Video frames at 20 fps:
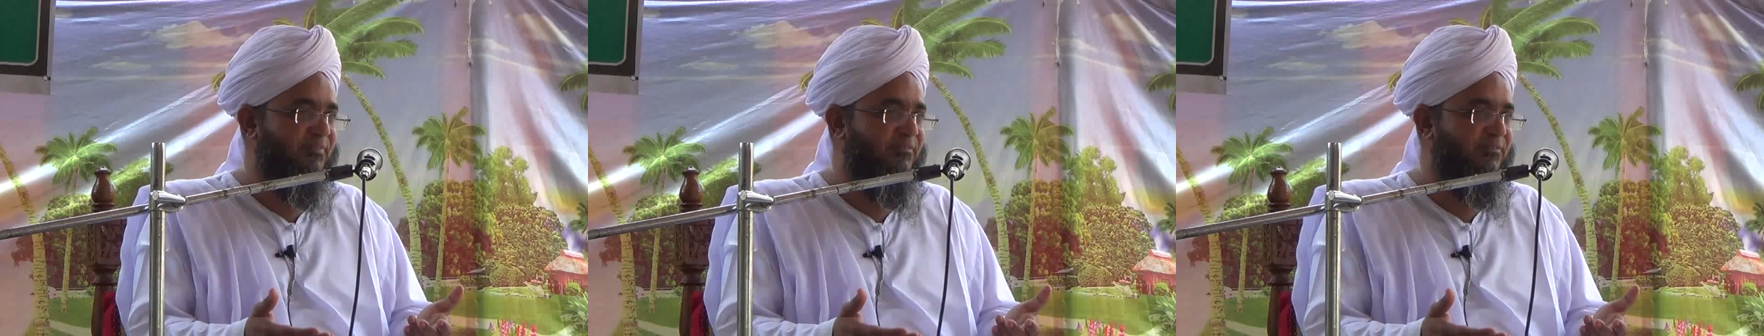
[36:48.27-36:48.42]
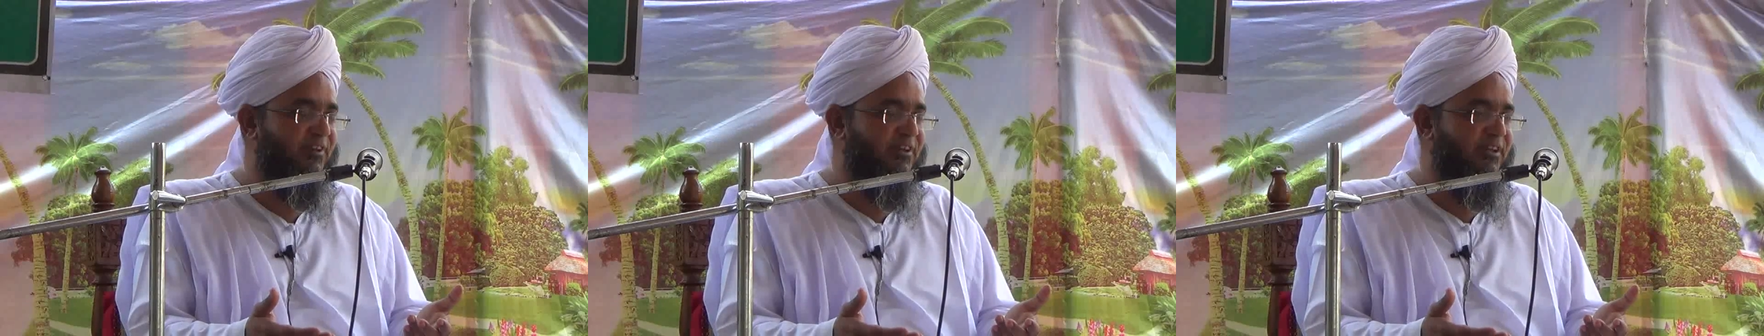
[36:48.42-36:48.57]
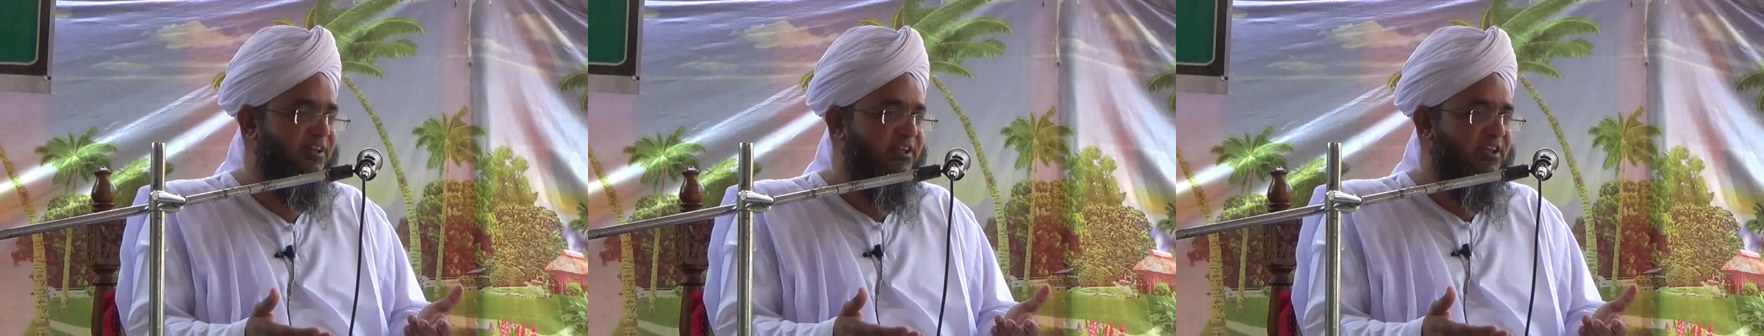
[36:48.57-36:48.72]

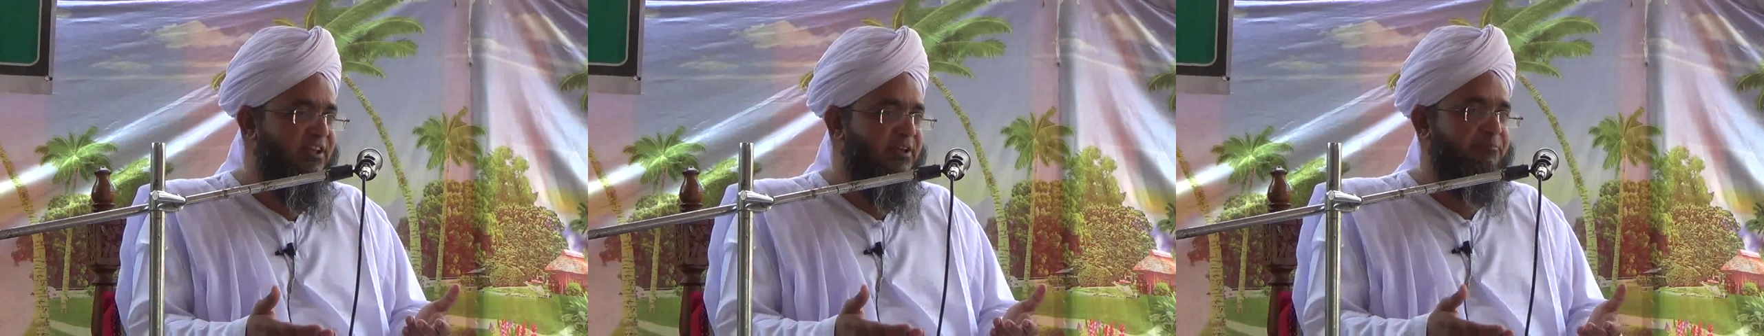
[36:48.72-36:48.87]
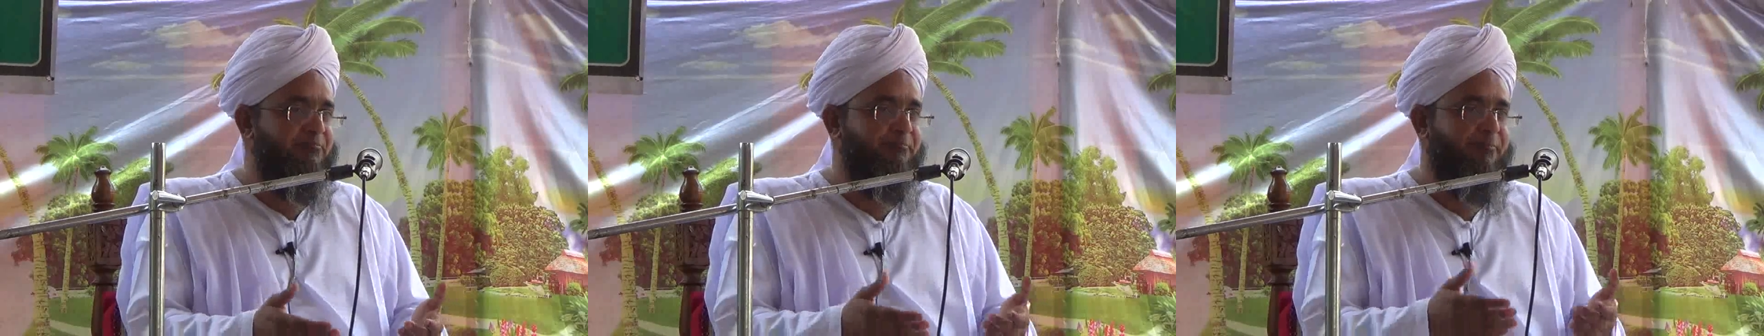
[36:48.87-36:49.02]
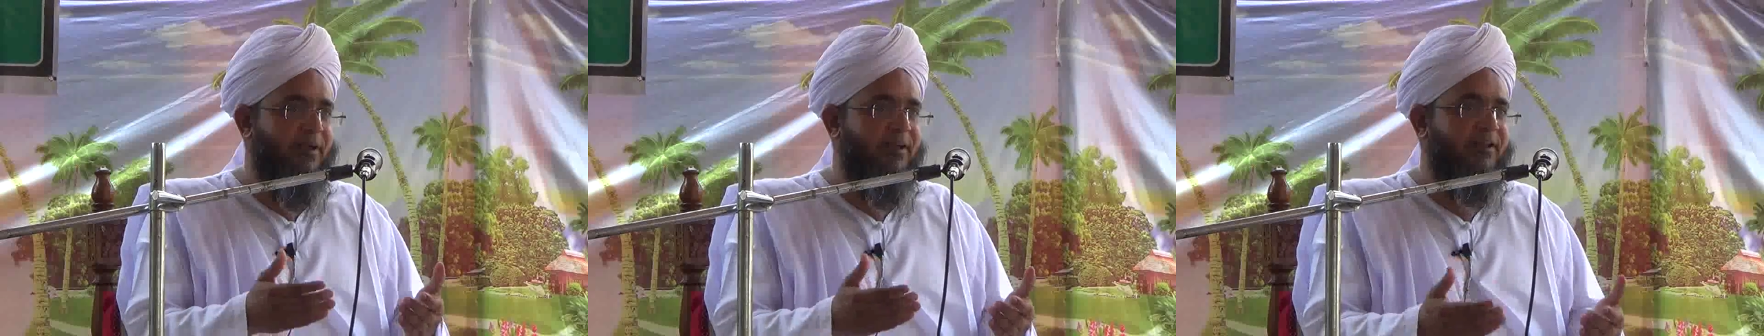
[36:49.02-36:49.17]
जी
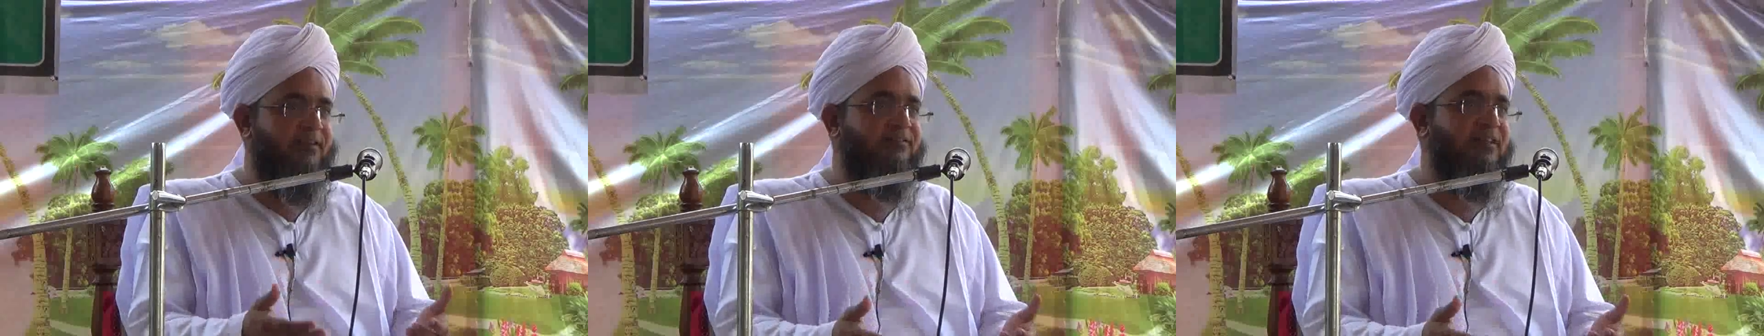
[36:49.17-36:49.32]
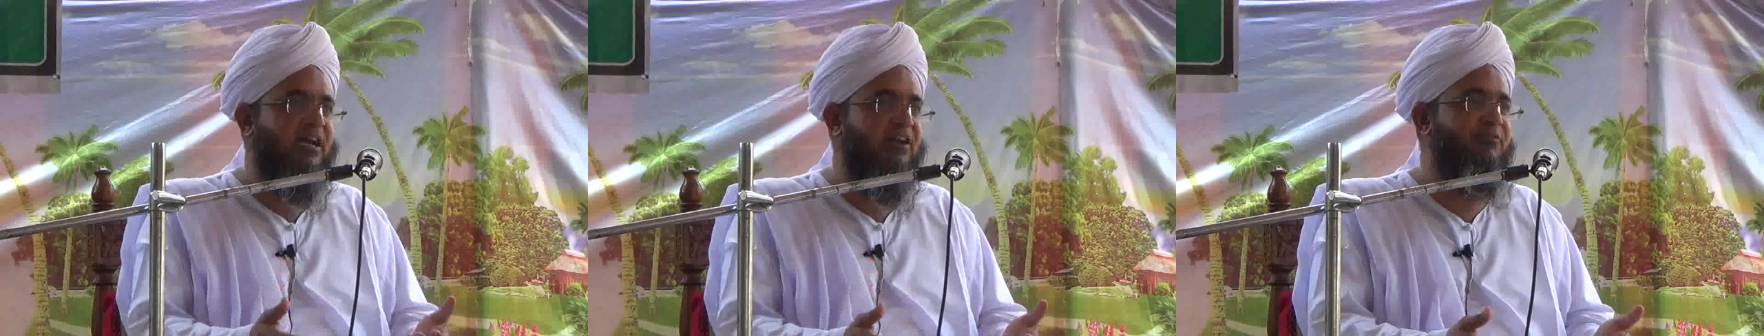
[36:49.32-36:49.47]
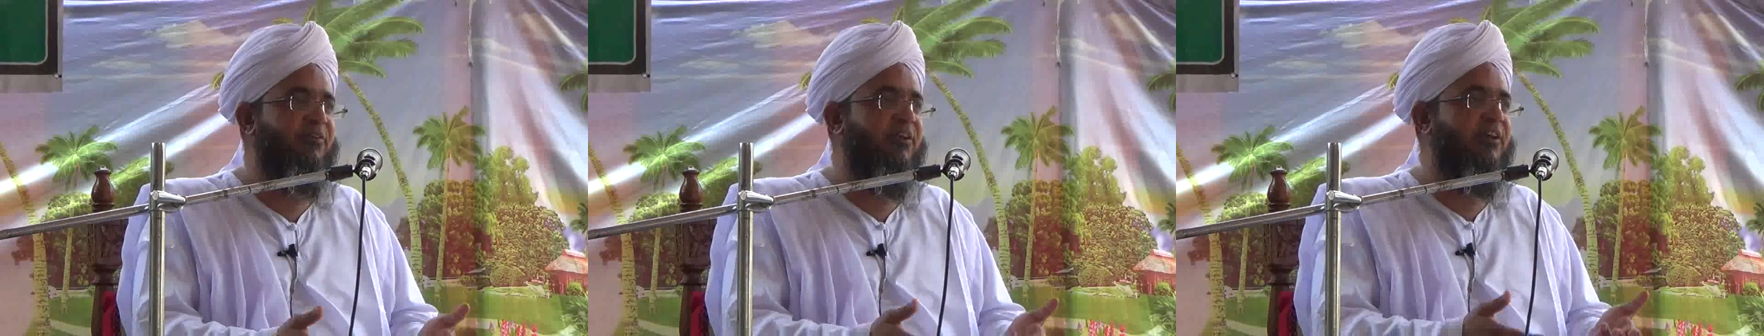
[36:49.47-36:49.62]

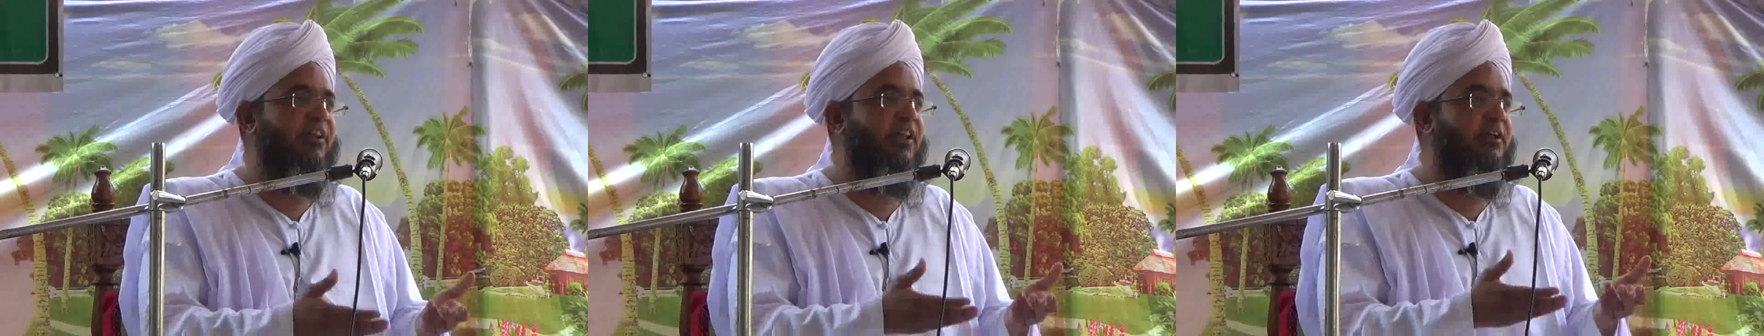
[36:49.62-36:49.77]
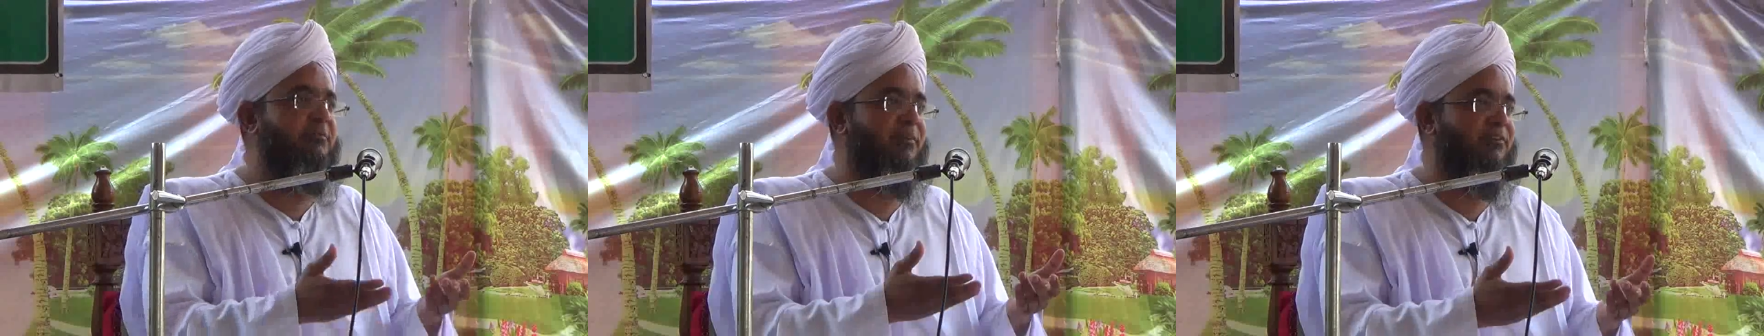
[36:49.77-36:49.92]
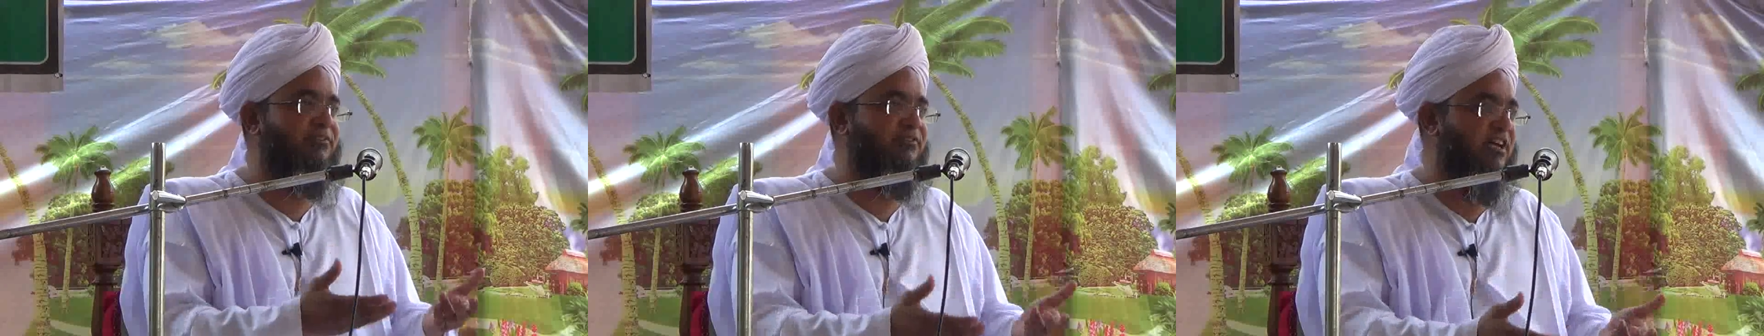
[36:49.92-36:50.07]
बेइंसाफ़ी का
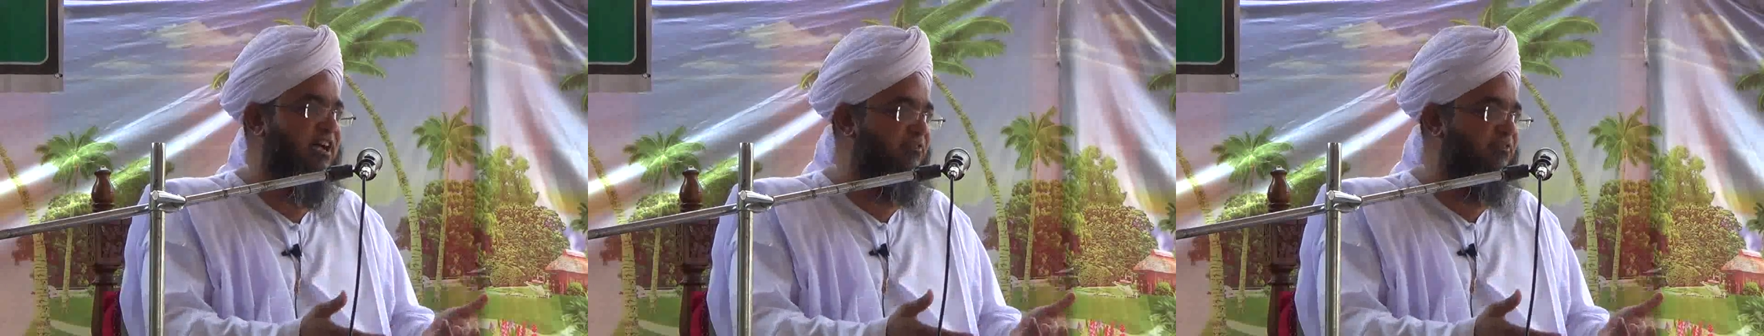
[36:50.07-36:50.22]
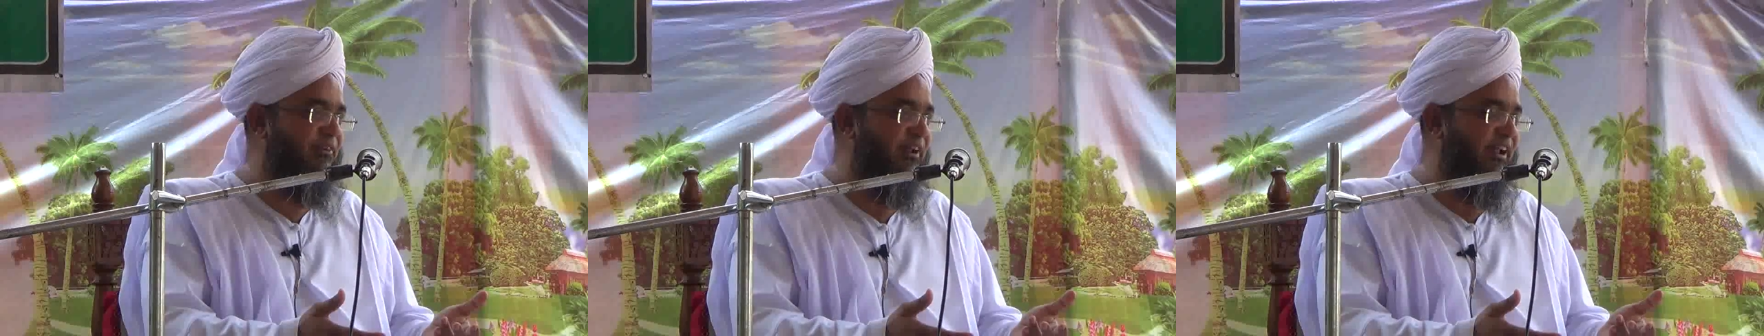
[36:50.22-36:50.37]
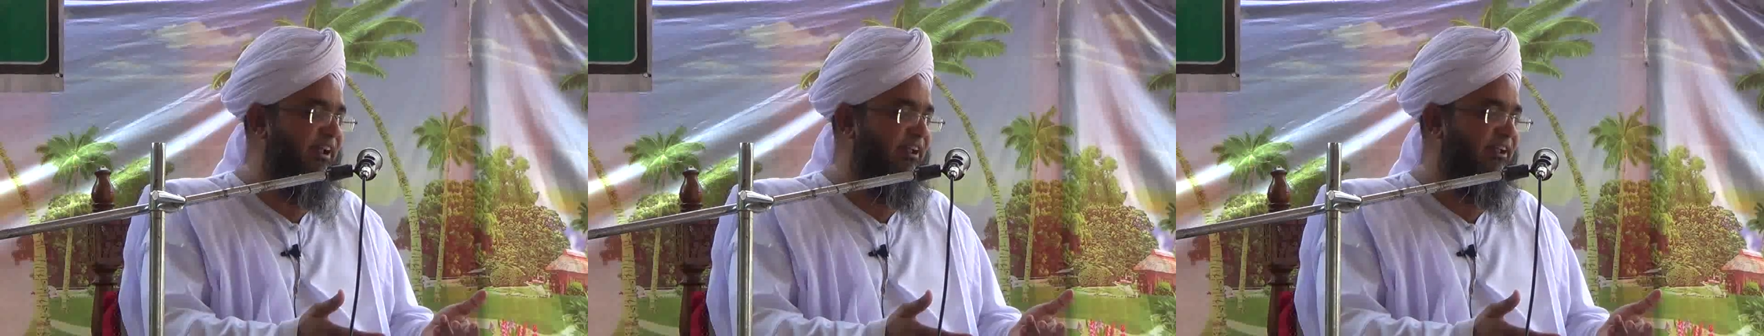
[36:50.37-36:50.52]
नाम
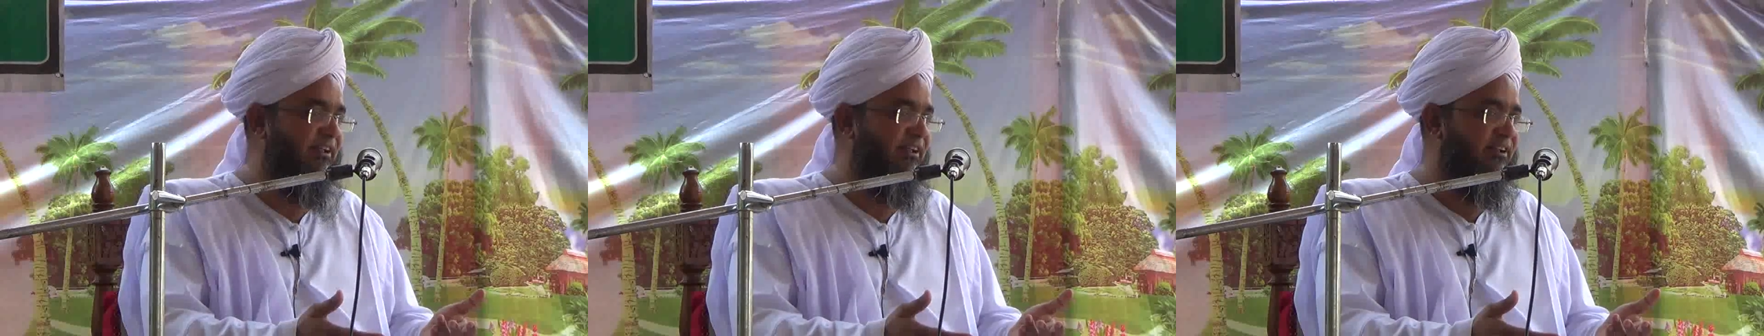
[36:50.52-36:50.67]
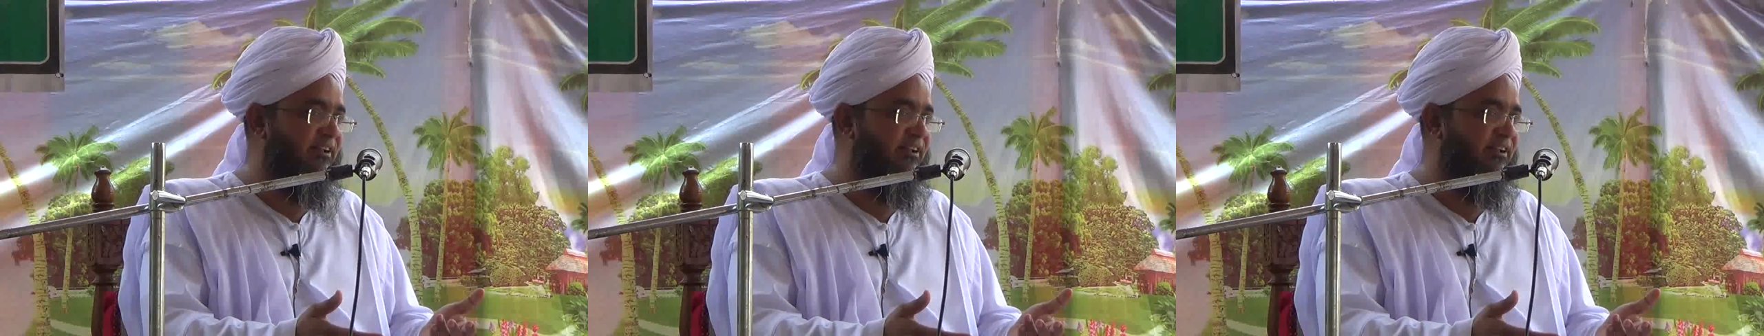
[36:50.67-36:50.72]
इंसाफ है